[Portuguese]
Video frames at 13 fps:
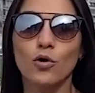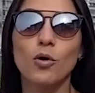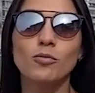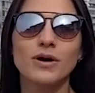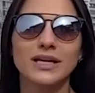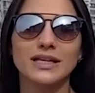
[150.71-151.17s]

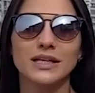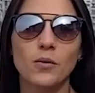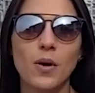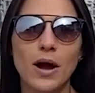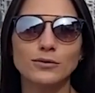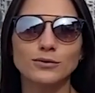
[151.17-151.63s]
Como aqui
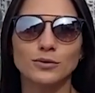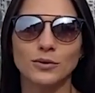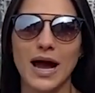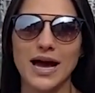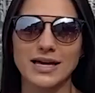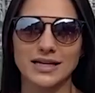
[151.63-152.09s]
não é um
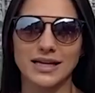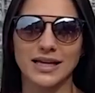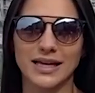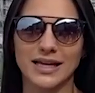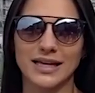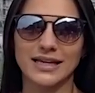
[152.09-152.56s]
lugar
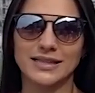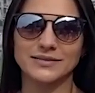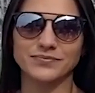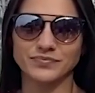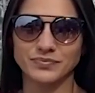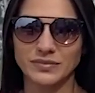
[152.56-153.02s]

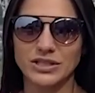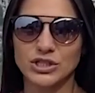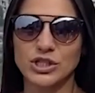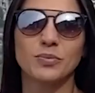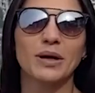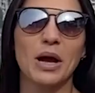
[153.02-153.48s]
é,
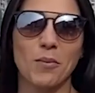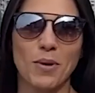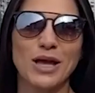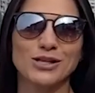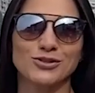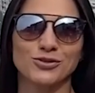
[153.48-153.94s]

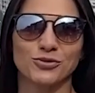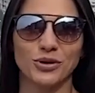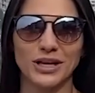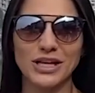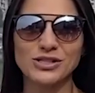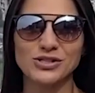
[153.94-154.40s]
tipicamente
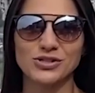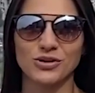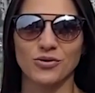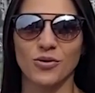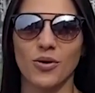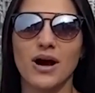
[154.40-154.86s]

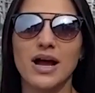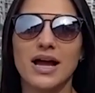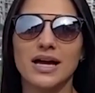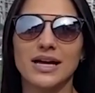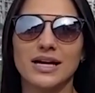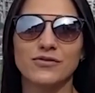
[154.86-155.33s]
turístico,
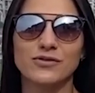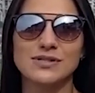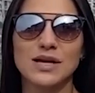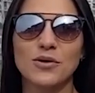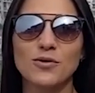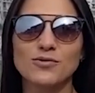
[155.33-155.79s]
é,
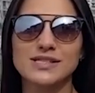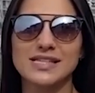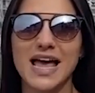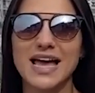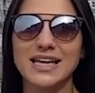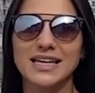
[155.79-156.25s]
você
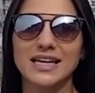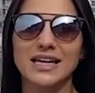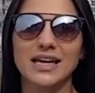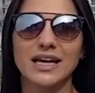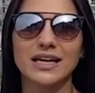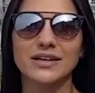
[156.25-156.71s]

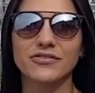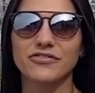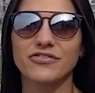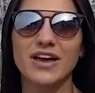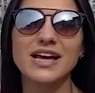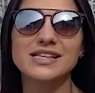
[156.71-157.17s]
consegue
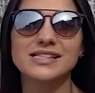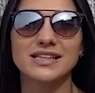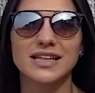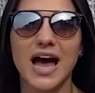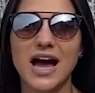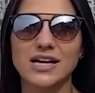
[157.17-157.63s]
ver a
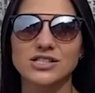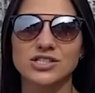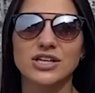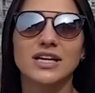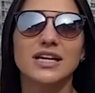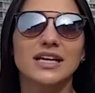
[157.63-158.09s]

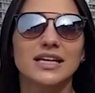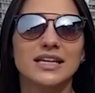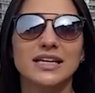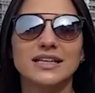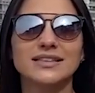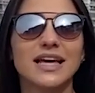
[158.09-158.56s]
cidade
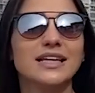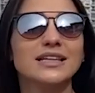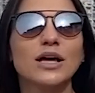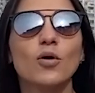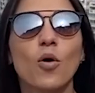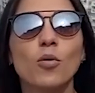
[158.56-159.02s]
e
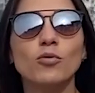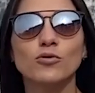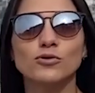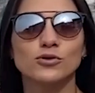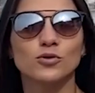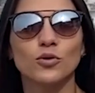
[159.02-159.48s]
entender
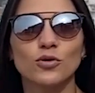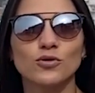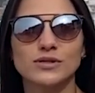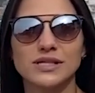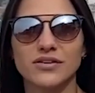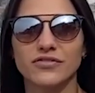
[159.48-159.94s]
como os
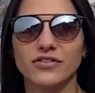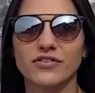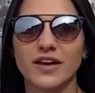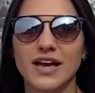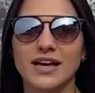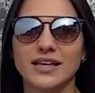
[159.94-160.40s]
turcos que
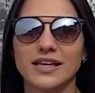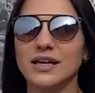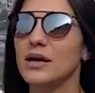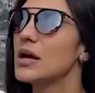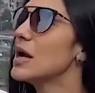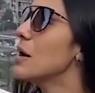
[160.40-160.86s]
vivem
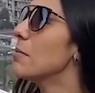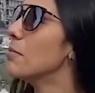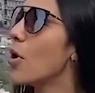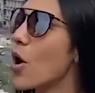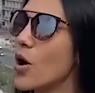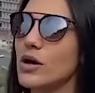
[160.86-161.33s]
aqui
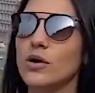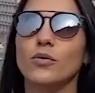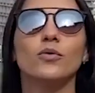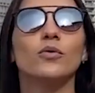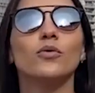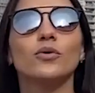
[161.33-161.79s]

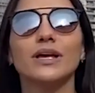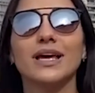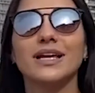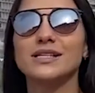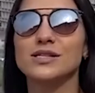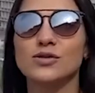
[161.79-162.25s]
moram, o
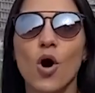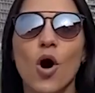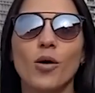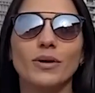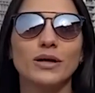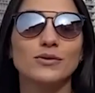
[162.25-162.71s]
que eles
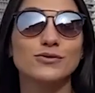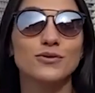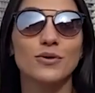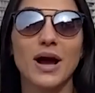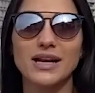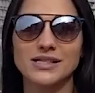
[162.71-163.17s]
comem,
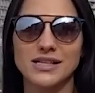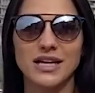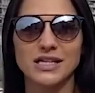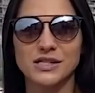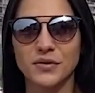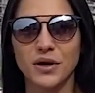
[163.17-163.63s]
os lugares
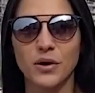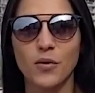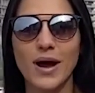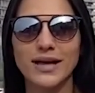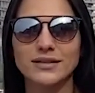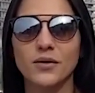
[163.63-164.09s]
que eles
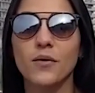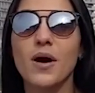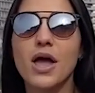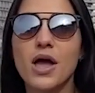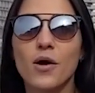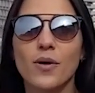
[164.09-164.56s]

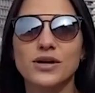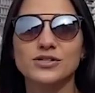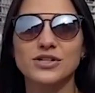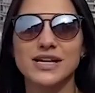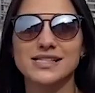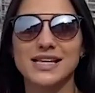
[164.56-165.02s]
frequentam. Eu
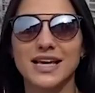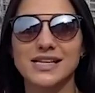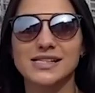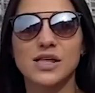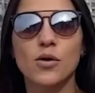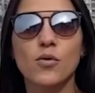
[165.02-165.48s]
acho que essa
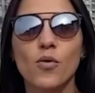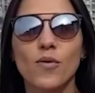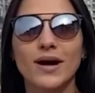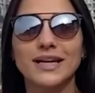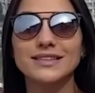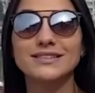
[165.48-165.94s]
questão
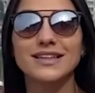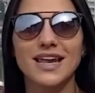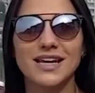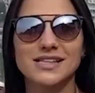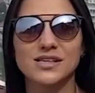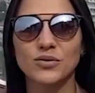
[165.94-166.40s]
com a
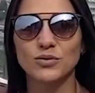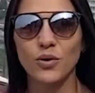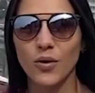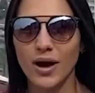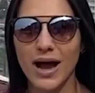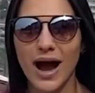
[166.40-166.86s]

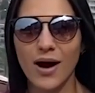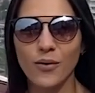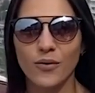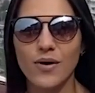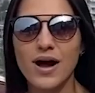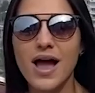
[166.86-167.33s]
interação
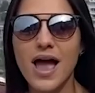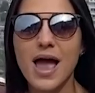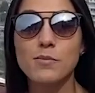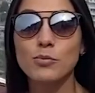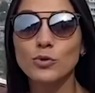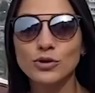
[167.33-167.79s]
local
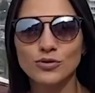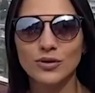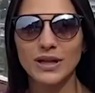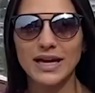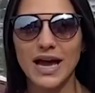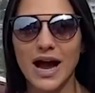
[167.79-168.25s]
é
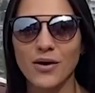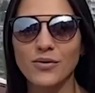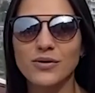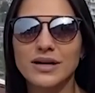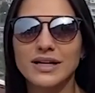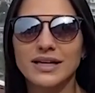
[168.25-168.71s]
muito
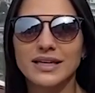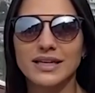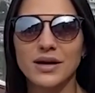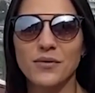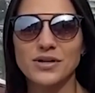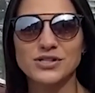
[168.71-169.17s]
legal
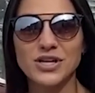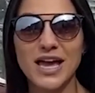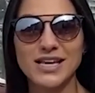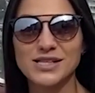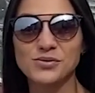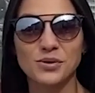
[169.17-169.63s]
e eu acho
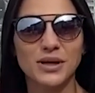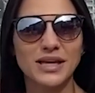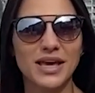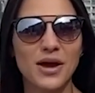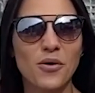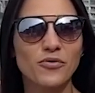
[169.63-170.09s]
que é isso
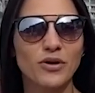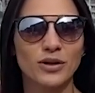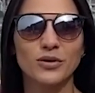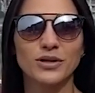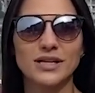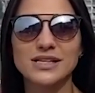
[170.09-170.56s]
que eu
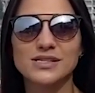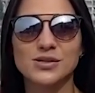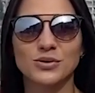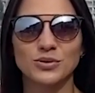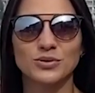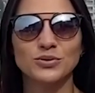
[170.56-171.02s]

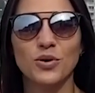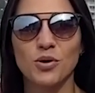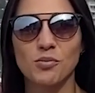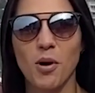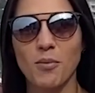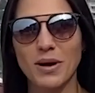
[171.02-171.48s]
valorizo
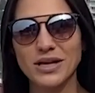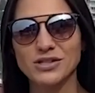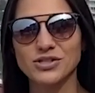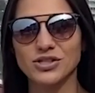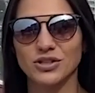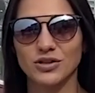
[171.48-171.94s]

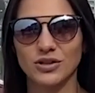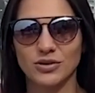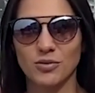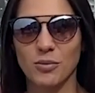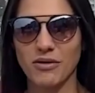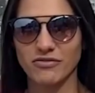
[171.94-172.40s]
normalmente
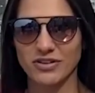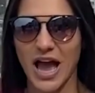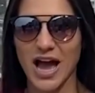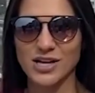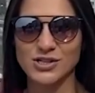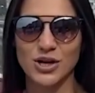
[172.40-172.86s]
numa
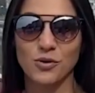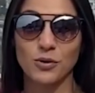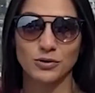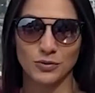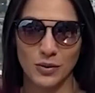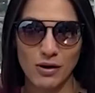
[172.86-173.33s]
viagem,
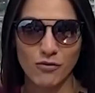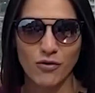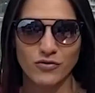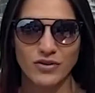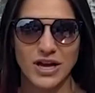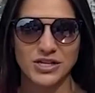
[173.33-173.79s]
quando eu
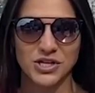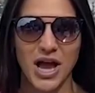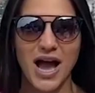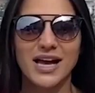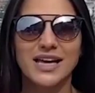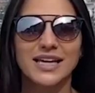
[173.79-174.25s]
vou
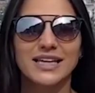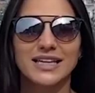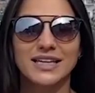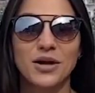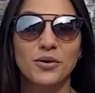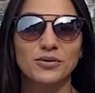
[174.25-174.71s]
viajar
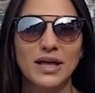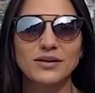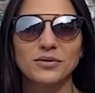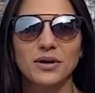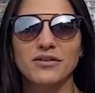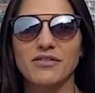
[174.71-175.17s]
e que eu
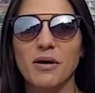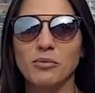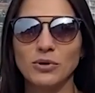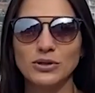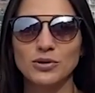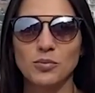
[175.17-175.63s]
tento levar
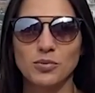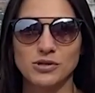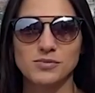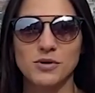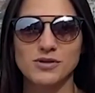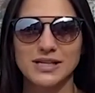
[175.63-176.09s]
muito
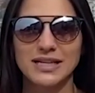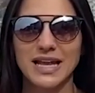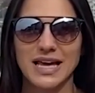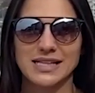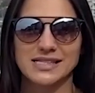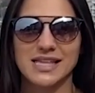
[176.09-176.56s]
para os meus
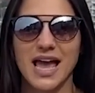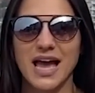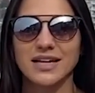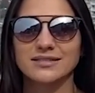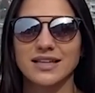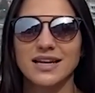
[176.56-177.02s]
clientes, que
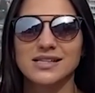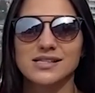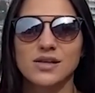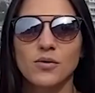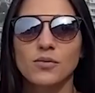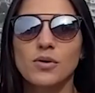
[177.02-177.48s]
é a
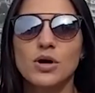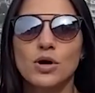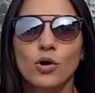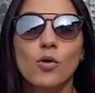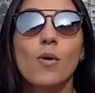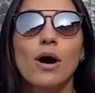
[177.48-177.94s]
interação
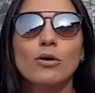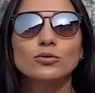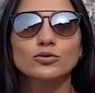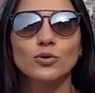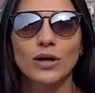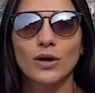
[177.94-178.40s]
com a
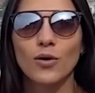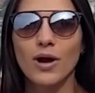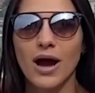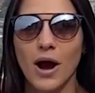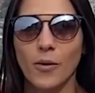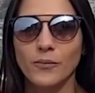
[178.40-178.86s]
cultura
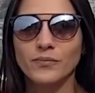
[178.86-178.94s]
local.